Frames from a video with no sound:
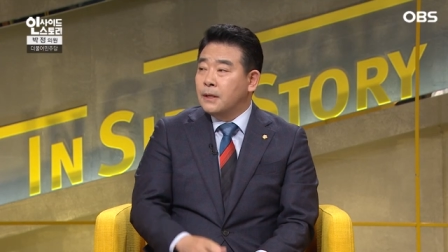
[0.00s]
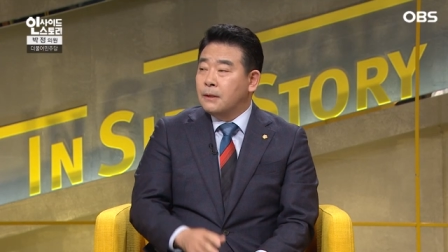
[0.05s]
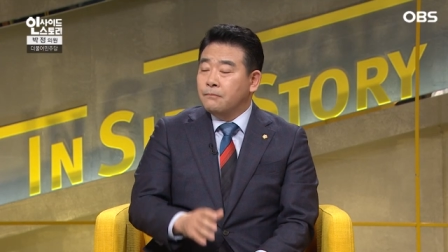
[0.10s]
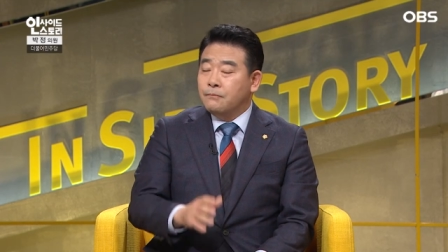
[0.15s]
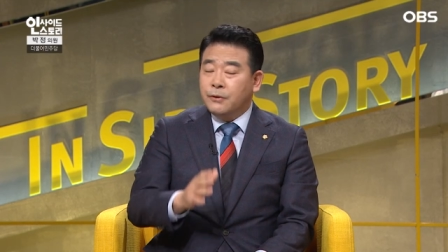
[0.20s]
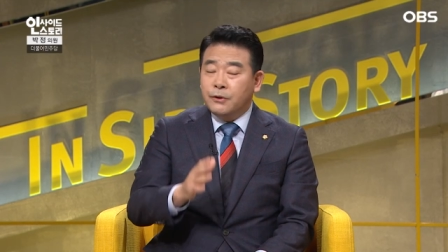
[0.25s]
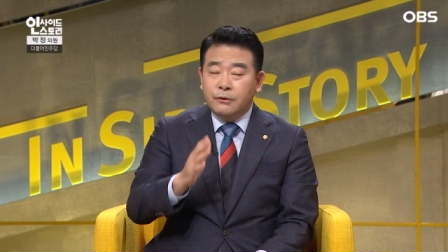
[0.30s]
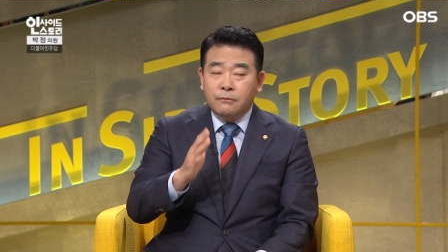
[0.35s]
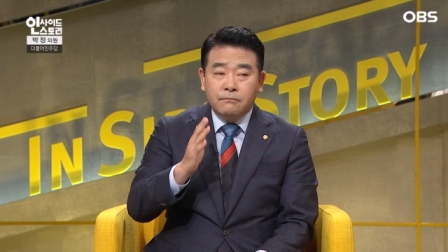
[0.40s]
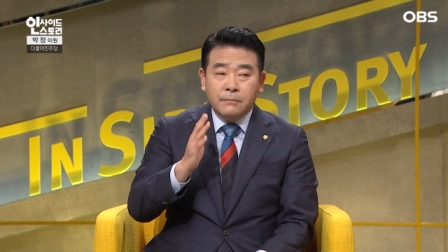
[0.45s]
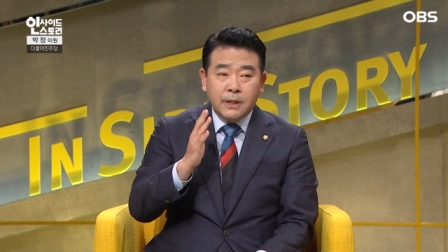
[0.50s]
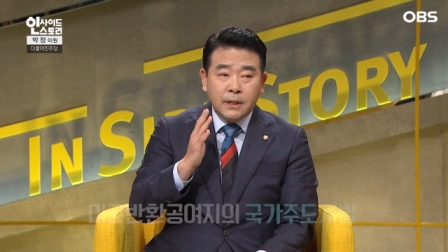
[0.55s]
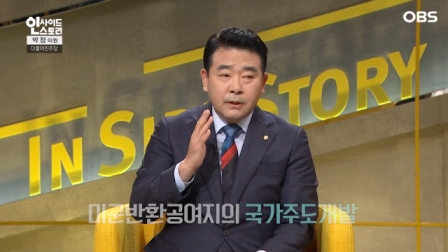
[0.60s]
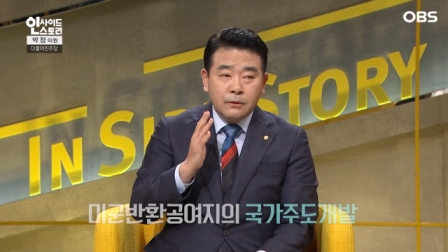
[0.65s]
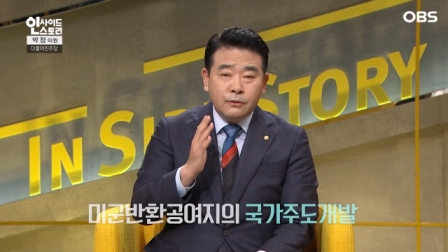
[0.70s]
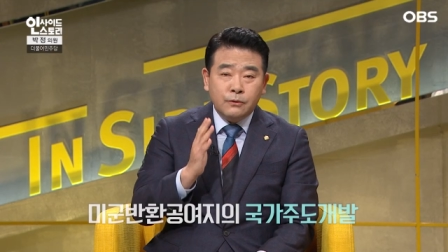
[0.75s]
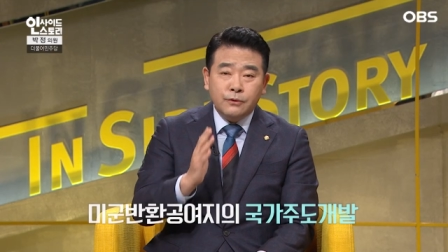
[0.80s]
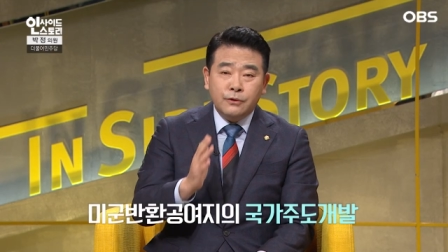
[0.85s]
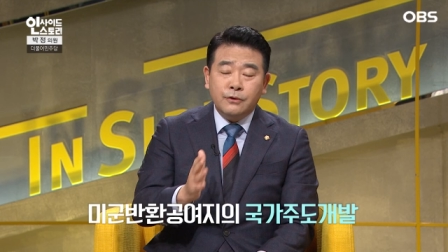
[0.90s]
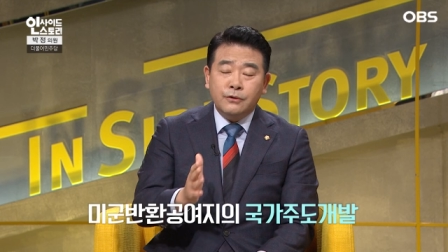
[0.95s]
미군 반환
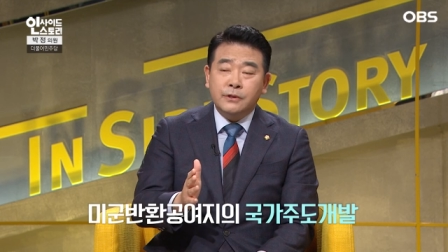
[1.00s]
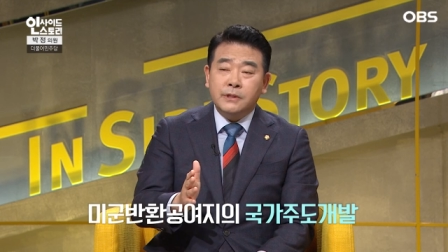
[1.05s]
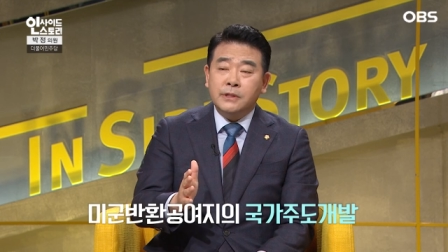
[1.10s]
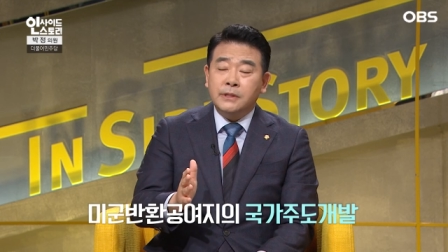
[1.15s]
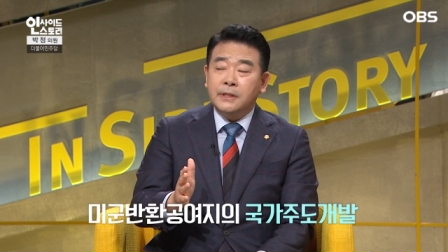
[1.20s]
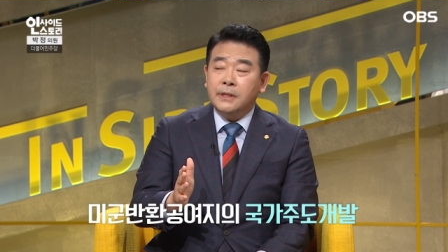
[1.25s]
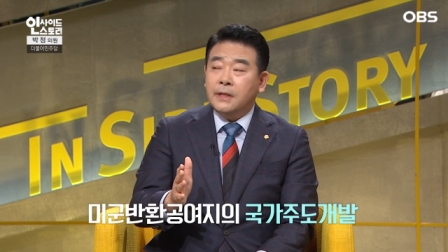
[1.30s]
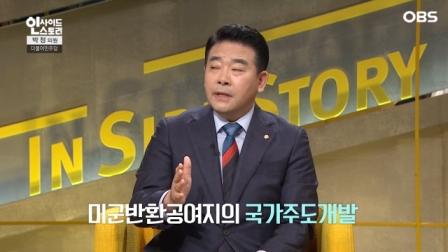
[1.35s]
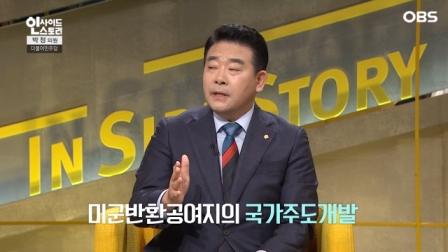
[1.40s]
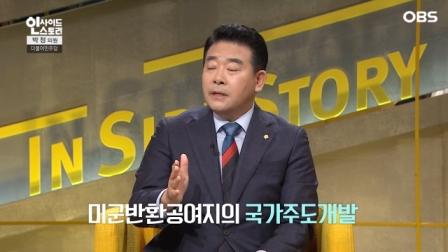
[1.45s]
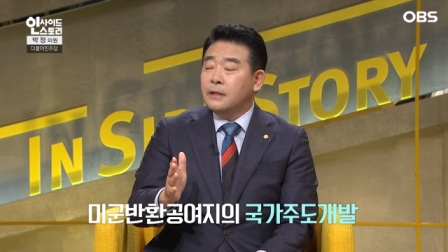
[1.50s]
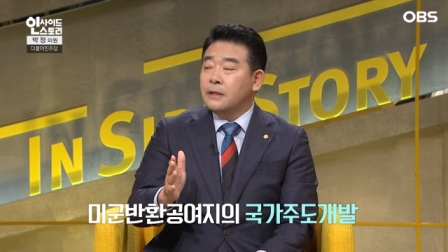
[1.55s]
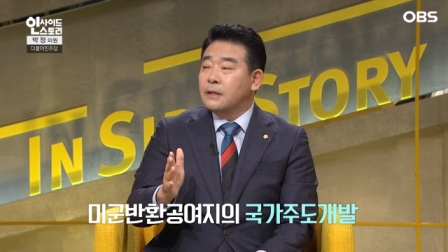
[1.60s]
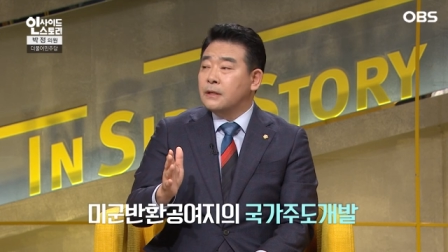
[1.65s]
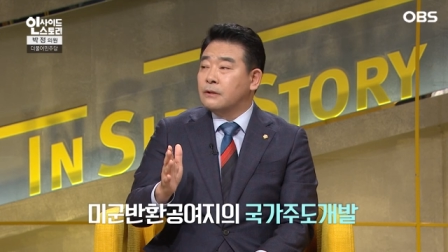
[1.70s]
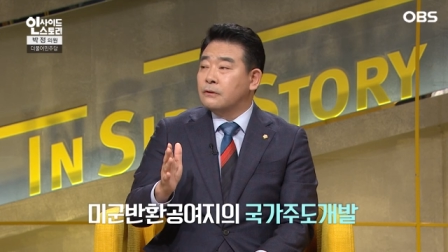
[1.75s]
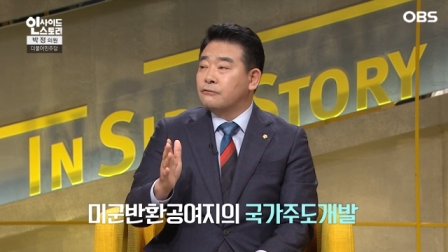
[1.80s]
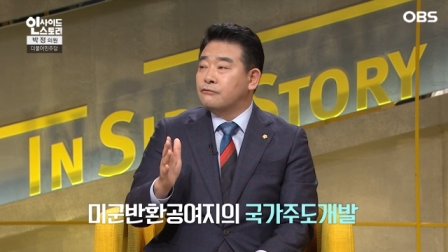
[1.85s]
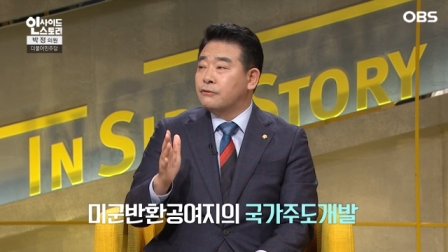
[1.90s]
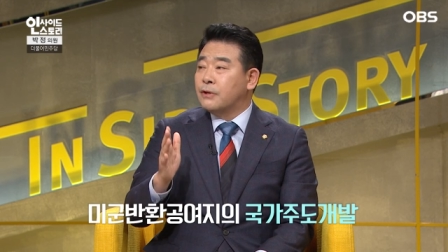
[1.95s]

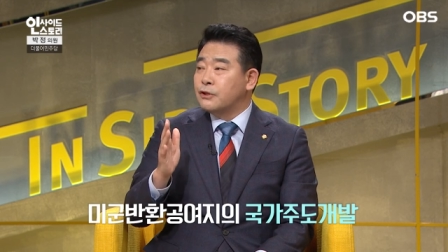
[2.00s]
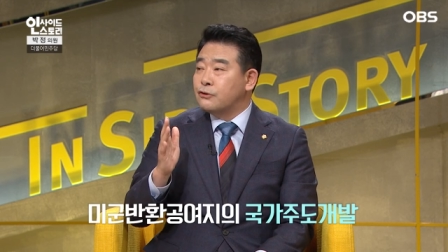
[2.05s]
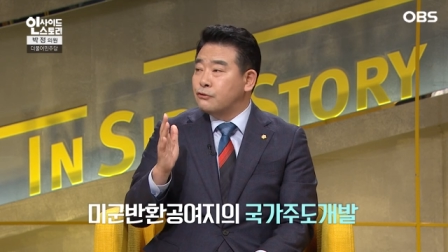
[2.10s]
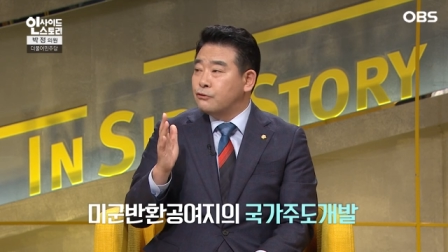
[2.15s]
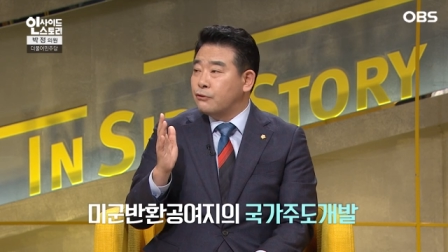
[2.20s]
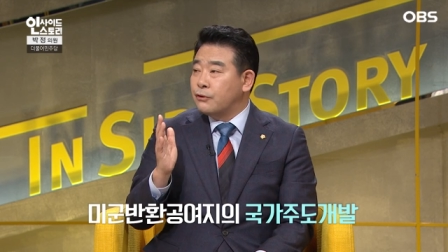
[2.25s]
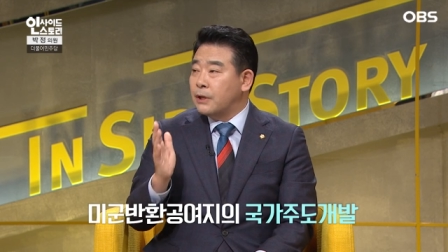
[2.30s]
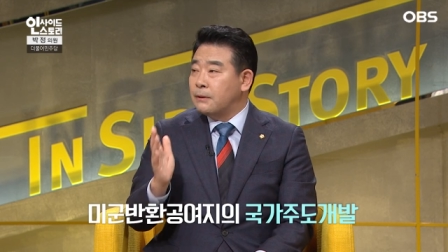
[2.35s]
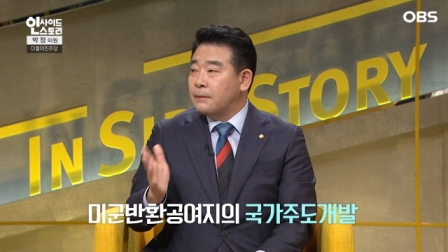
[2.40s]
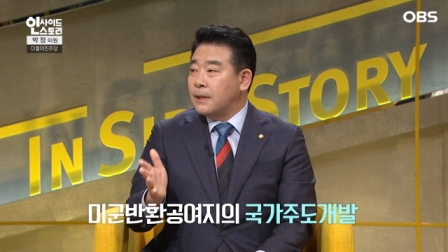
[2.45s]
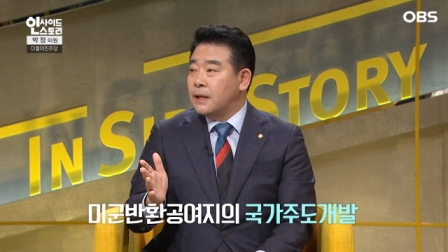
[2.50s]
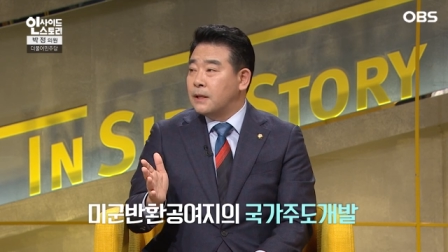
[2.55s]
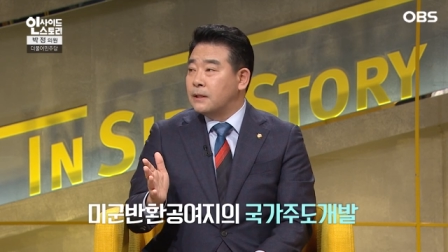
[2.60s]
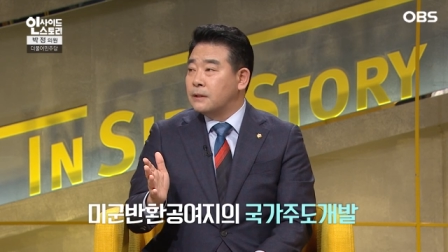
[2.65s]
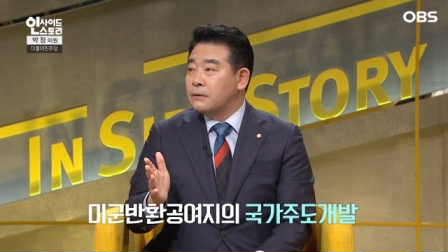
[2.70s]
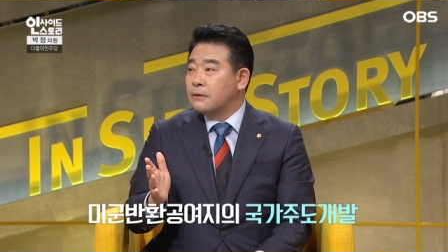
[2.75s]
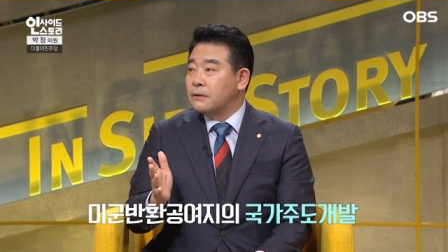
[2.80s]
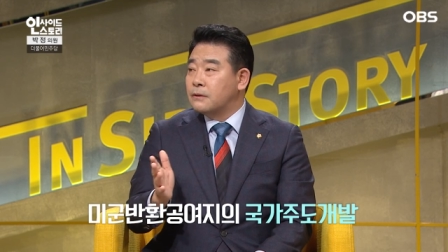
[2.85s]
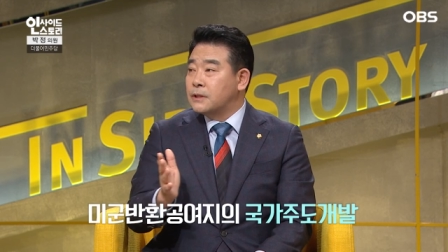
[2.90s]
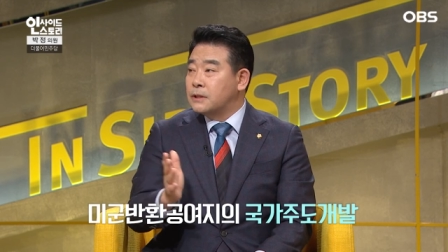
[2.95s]
공유지에 국가 주도 개발
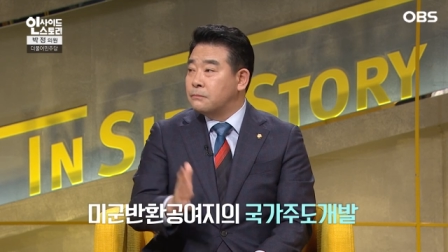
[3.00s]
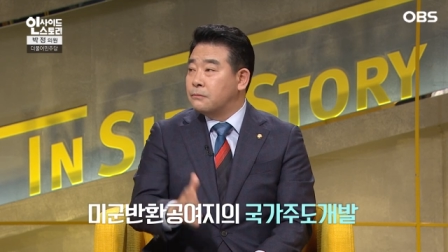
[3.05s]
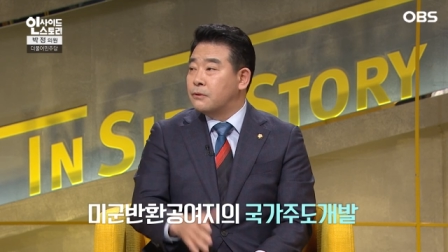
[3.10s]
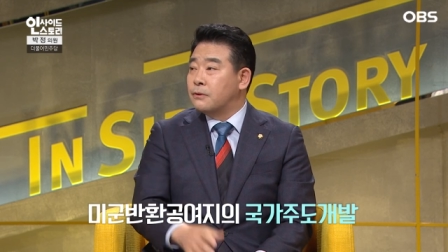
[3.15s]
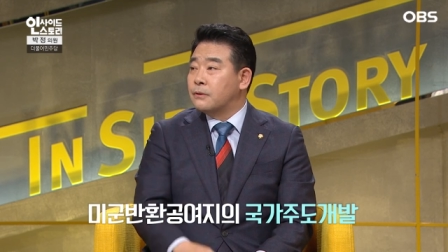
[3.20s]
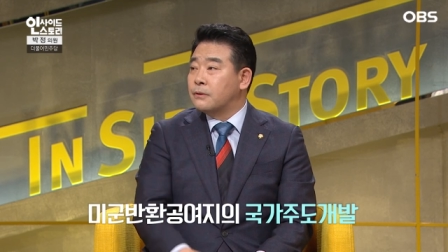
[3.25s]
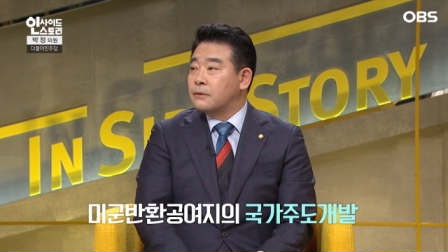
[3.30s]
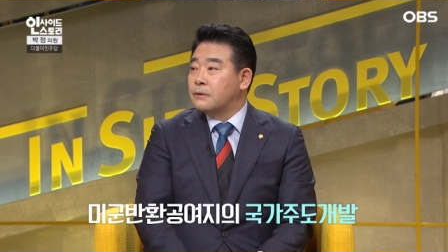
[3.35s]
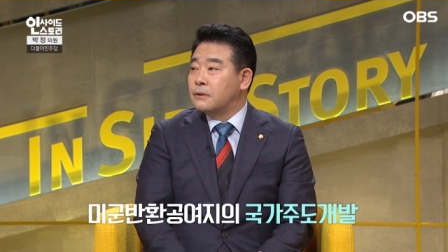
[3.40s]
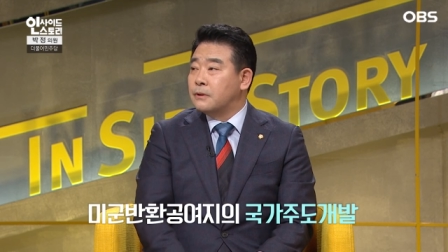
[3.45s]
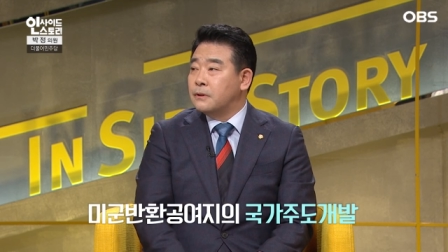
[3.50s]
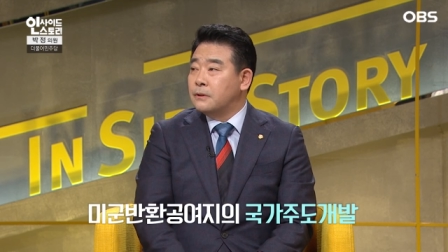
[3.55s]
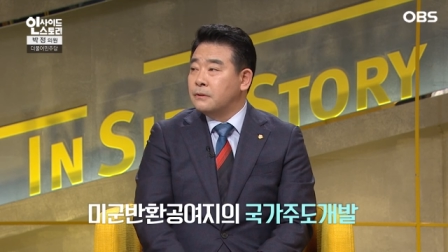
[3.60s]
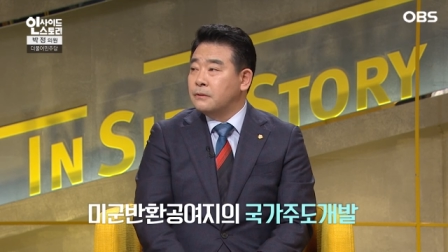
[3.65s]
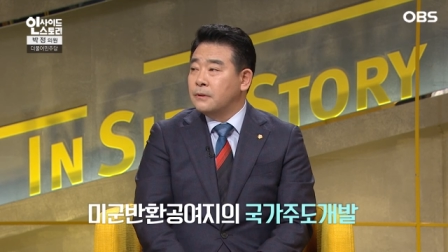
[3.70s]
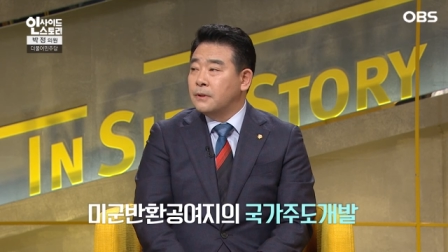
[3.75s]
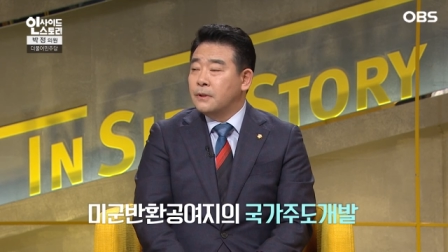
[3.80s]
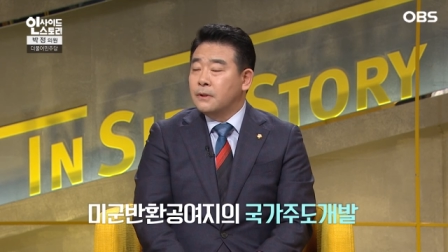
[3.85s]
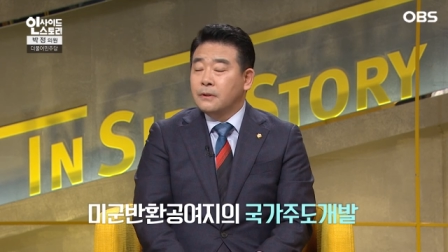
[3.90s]
이거를 음. 집어넣었거든요.